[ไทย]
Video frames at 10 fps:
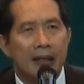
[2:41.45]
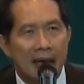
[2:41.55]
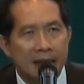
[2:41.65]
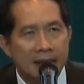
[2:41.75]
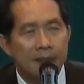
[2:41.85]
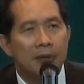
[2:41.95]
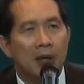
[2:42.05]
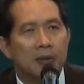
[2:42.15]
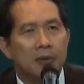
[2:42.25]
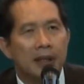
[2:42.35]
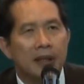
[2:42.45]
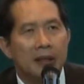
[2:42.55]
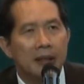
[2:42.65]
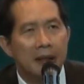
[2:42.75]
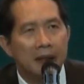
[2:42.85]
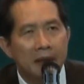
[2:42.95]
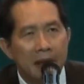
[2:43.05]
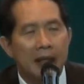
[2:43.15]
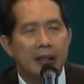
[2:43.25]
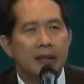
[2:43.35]
การเชื่อมต่อตรงนี้
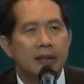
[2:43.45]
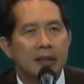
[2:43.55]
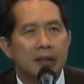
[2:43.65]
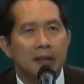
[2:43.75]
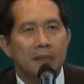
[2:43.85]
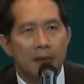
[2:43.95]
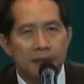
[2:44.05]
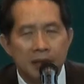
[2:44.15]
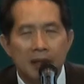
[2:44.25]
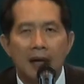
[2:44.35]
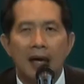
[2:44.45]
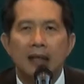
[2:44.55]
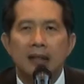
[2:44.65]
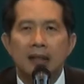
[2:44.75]
ดีขึ้น ผมเชื่อว่า